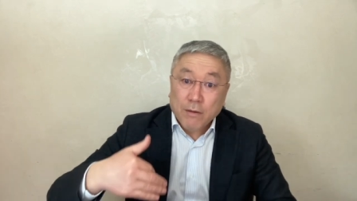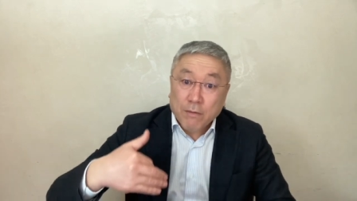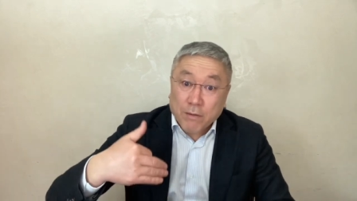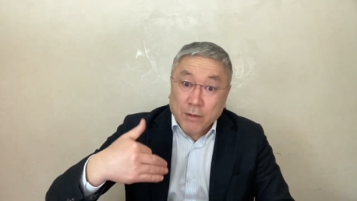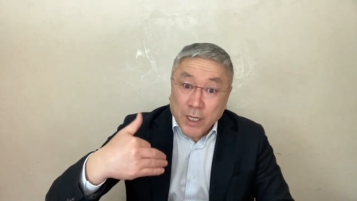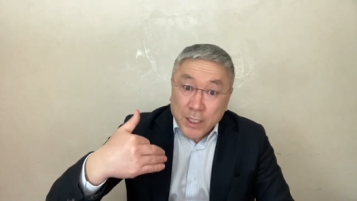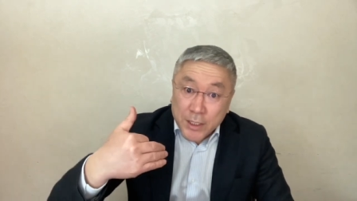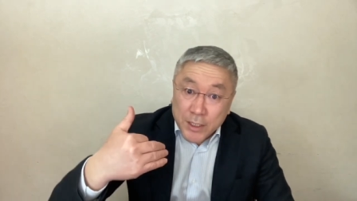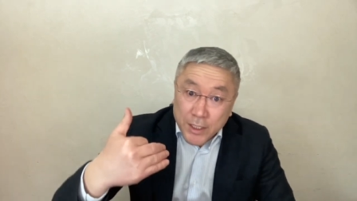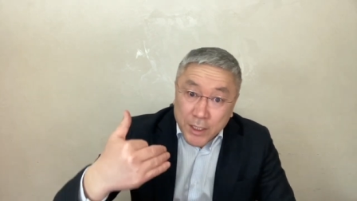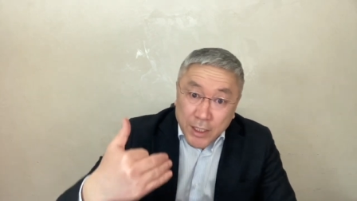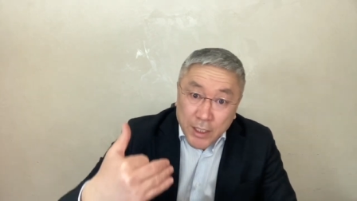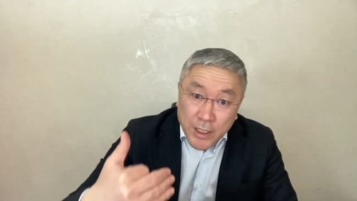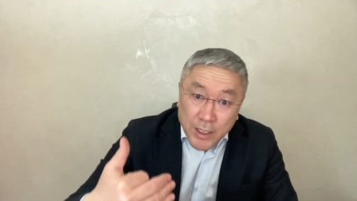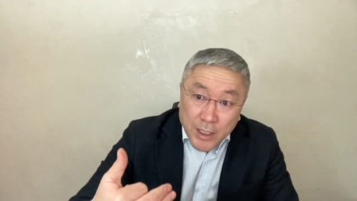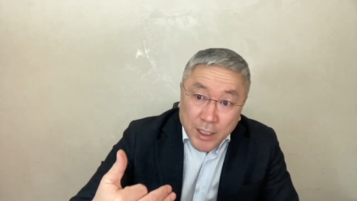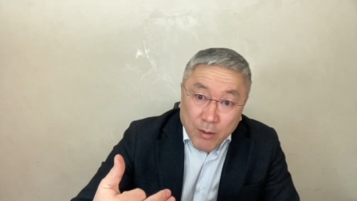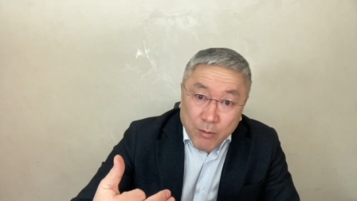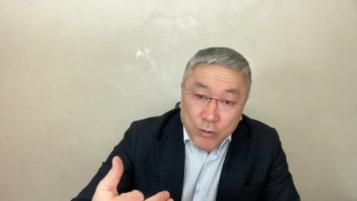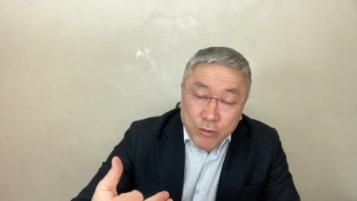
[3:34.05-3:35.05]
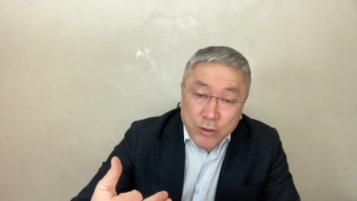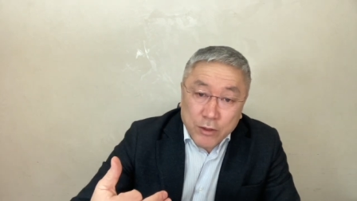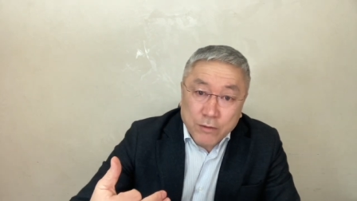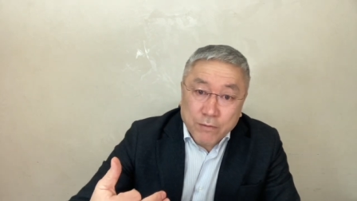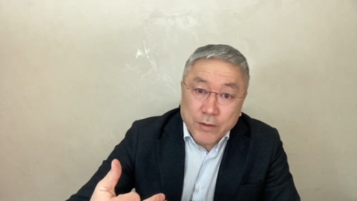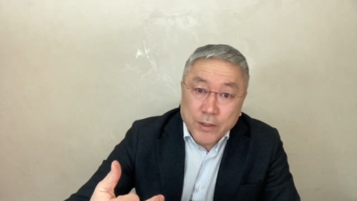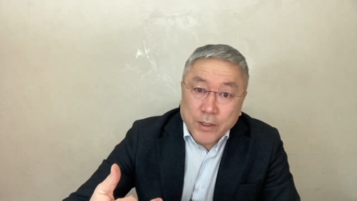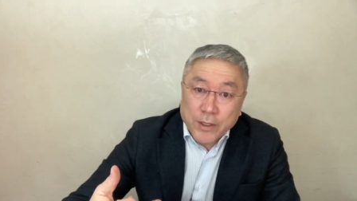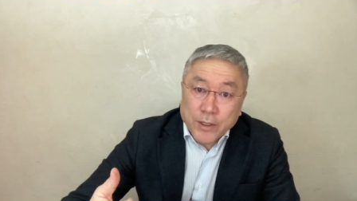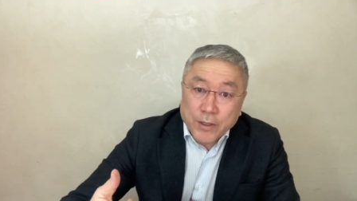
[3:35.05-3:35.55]
В России там
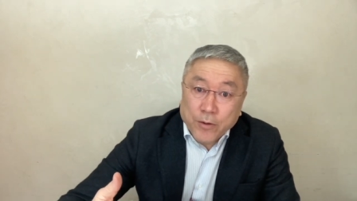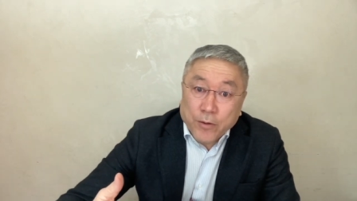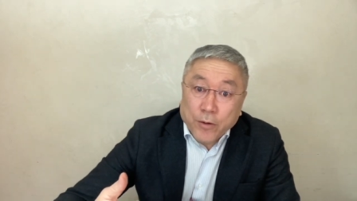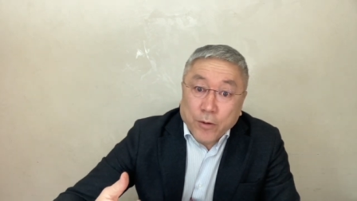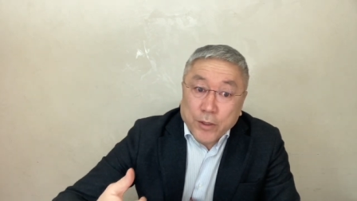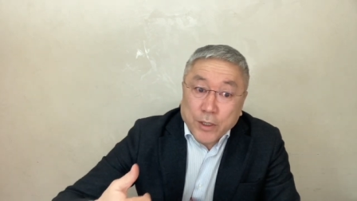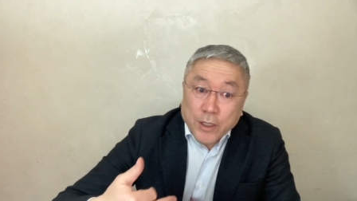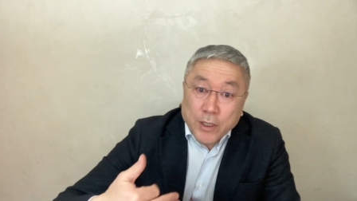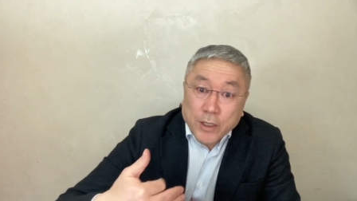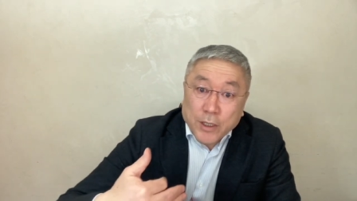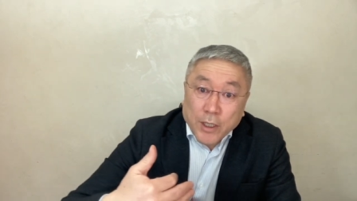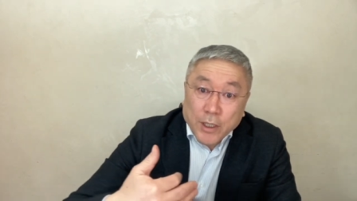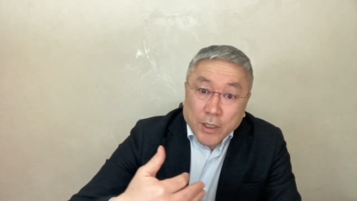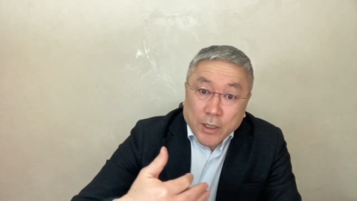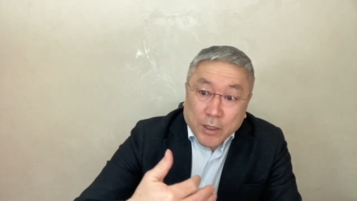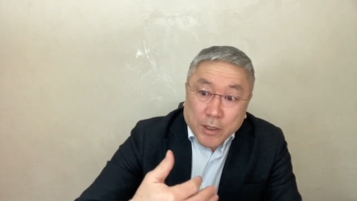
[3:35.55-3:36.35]
родственники ходят,